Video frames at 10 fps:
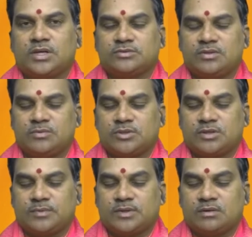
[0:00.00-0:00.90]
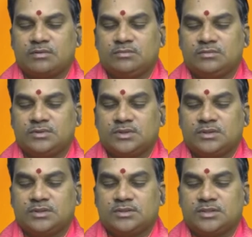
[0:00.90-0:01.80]
అశ్విని మొదటి పాదంలోను
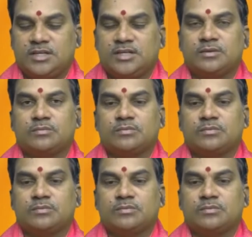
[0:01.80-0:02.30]
శని